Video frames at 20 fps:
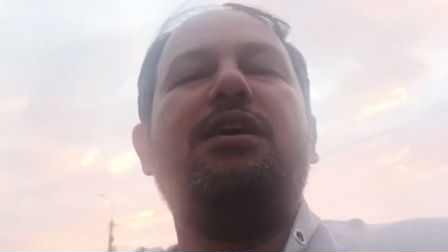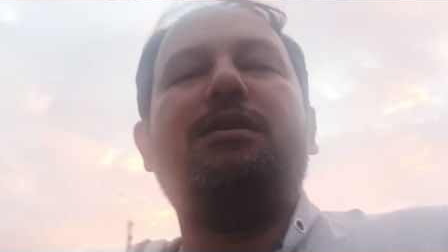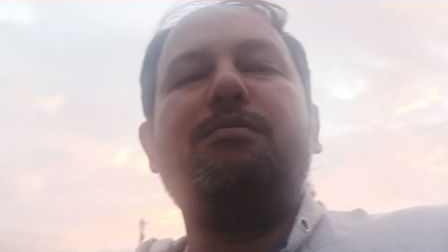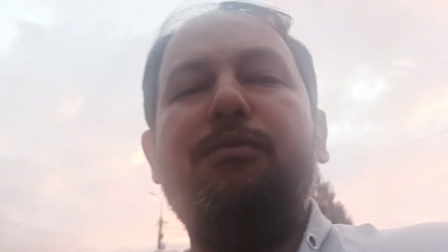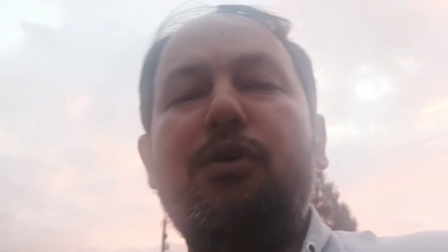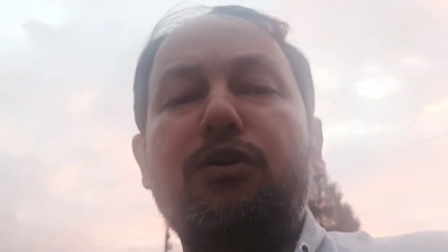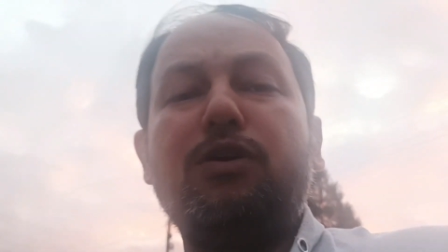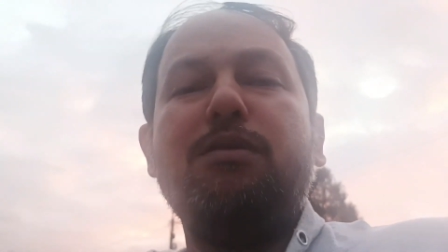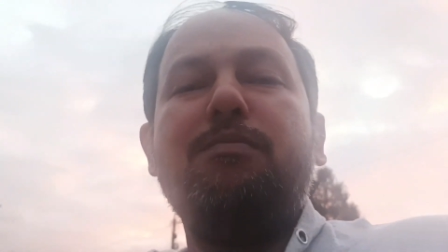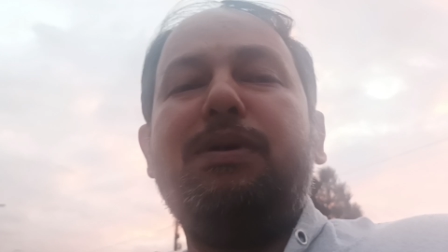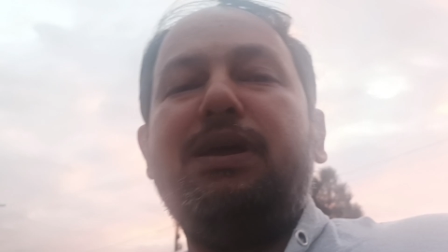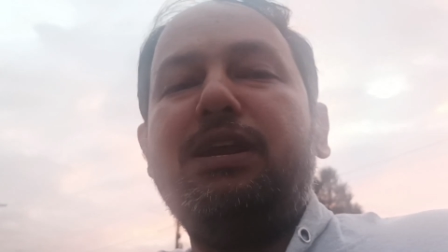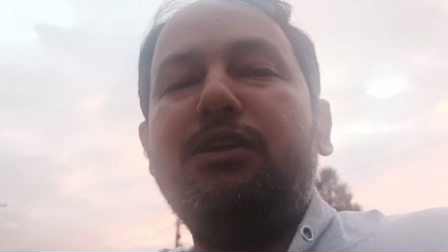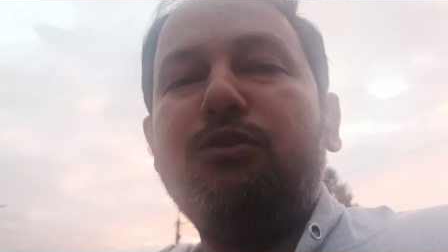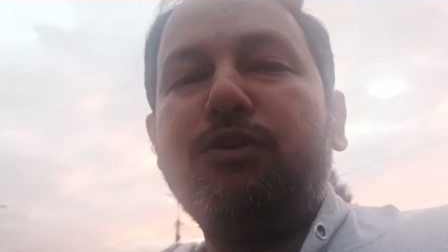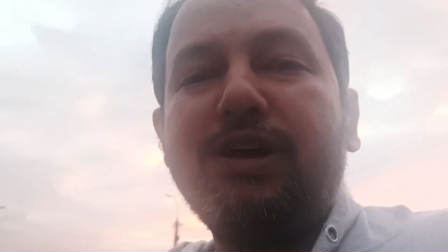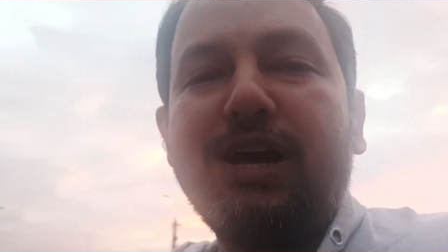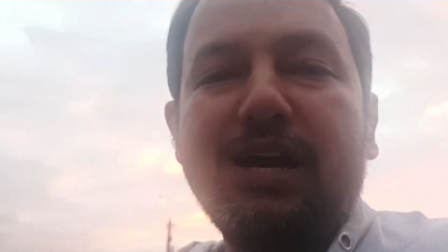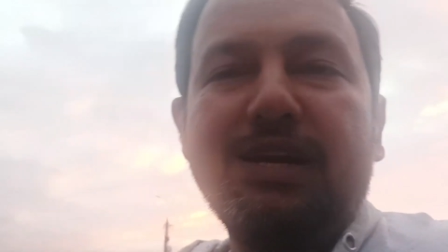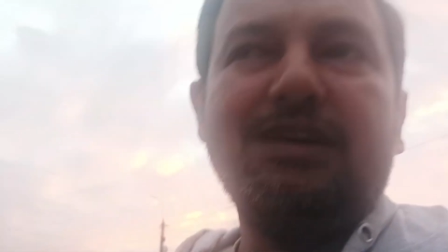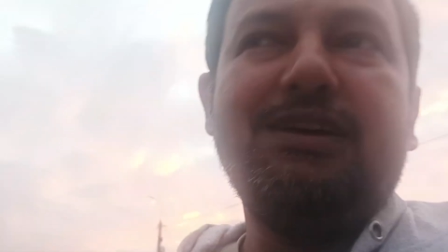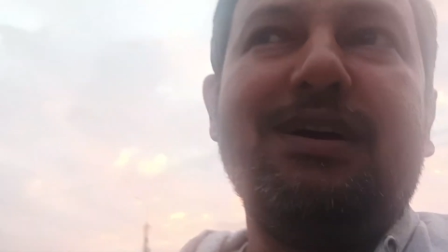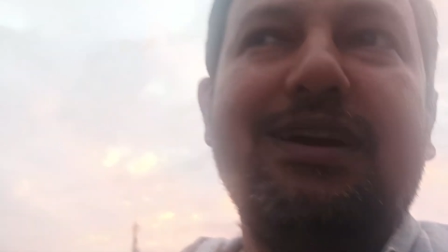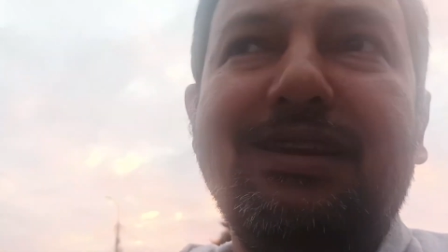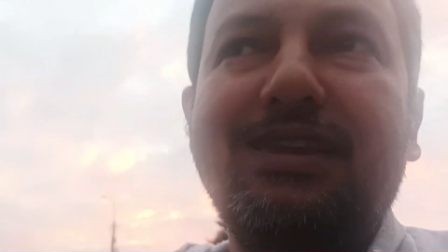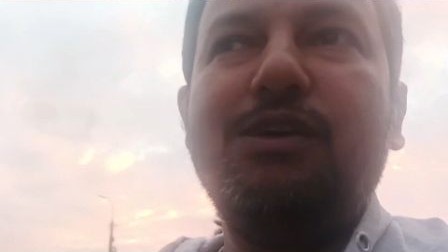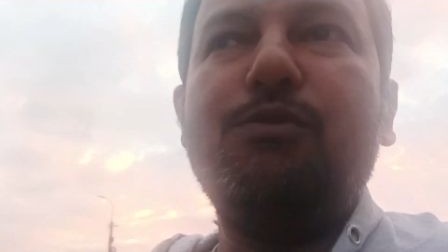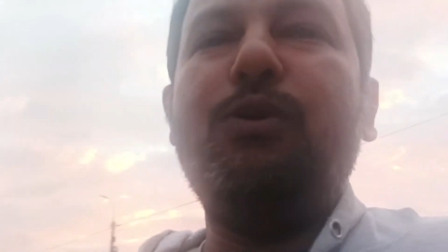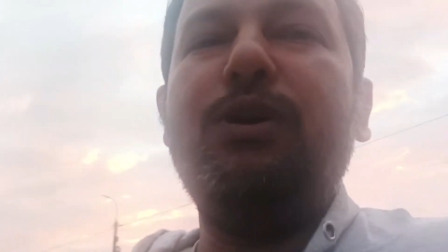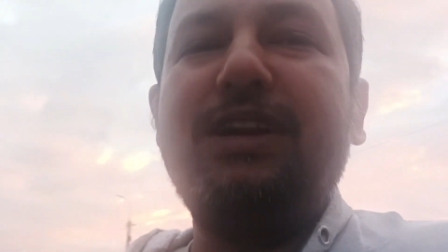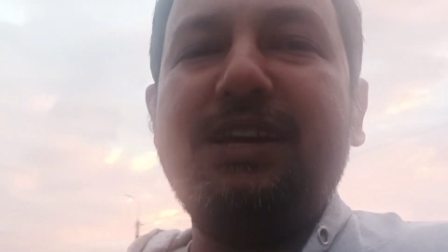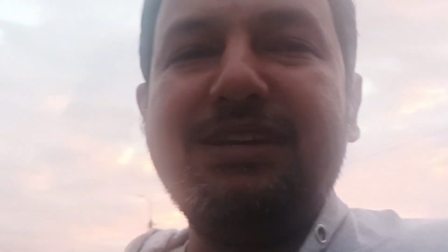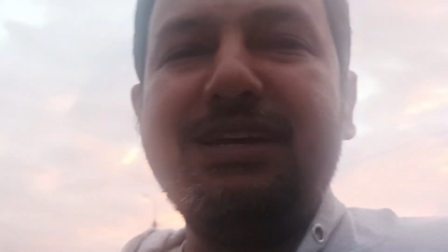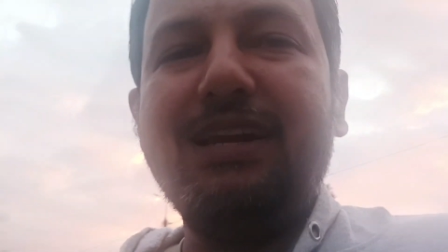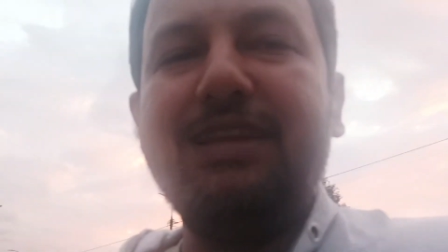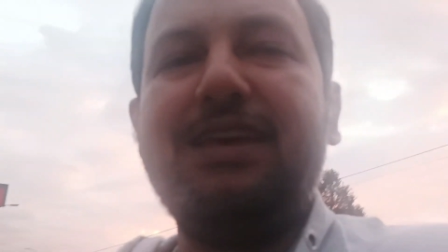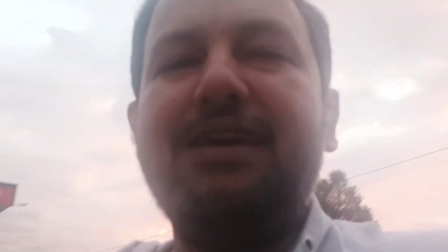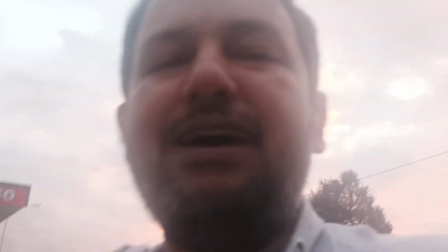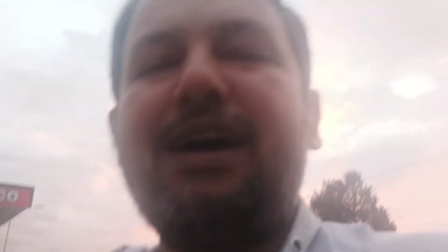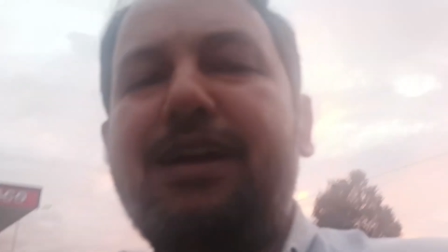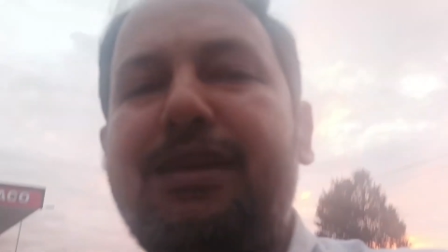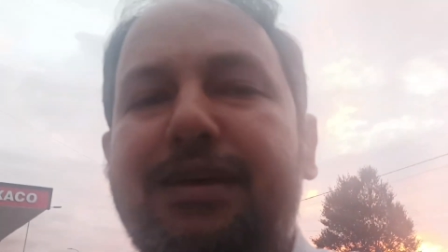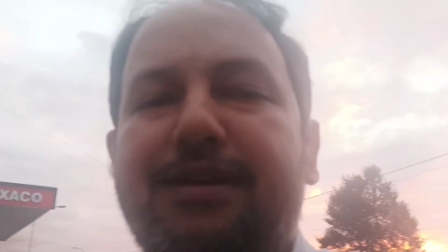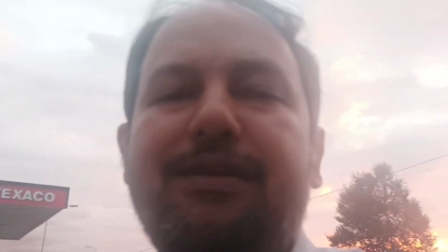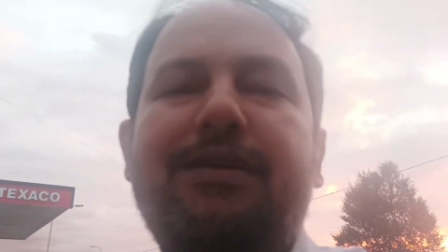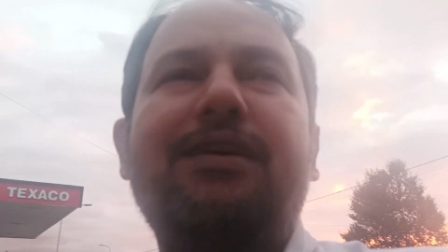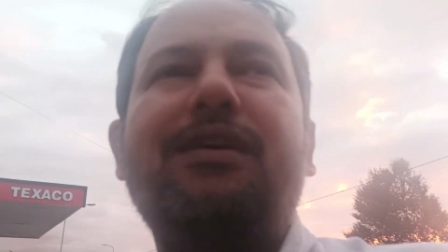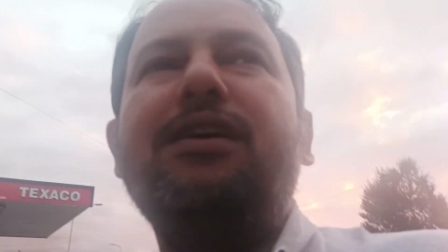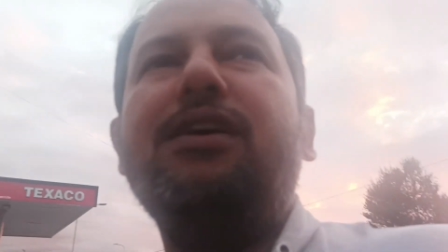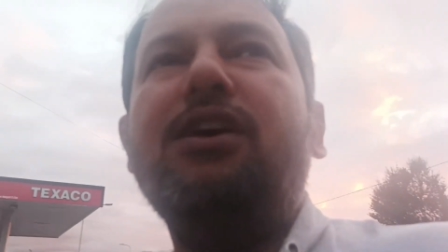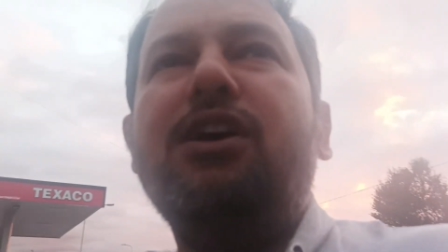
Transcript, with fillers: क्योंकि मैंने जो गाड़ी खरीदी वो डीजल की गाड़ है